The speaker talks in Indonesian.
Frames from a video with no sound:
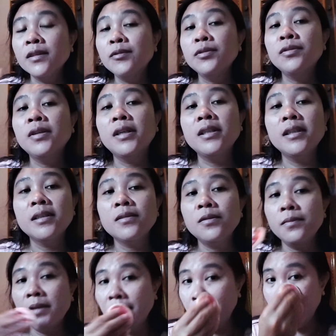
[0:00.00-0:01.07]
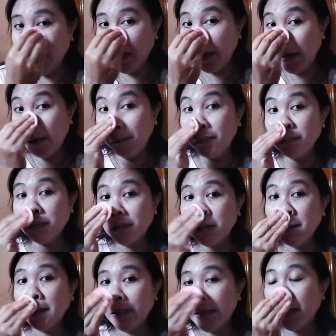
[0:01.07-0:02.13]
tujuannya cuma biar nggak
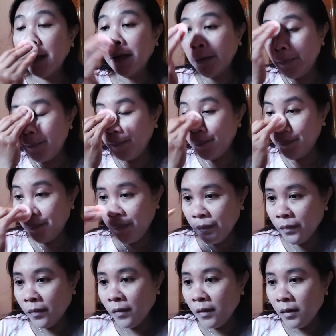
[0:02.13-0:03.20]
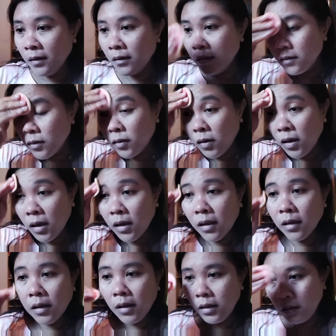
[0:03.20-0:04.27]
pucet ya
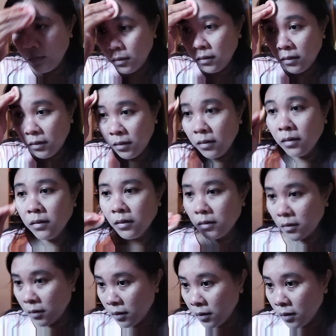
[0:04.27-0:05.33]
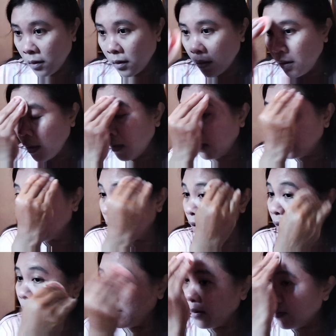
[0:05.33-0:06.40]
soalnya kan kalau
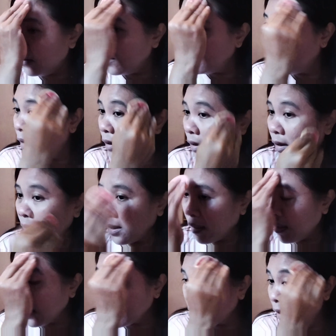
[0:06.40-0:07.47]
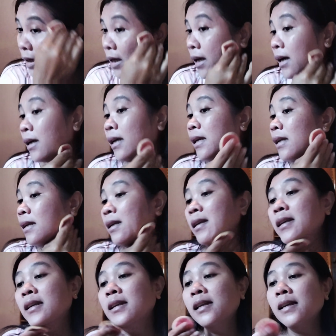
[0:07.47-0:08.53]
nggak dirias ya, kayak
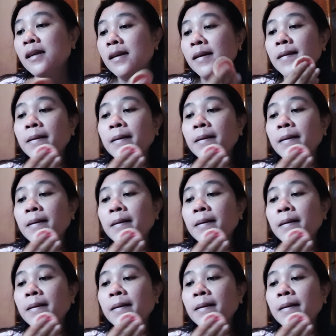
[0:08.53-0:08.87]
gini ini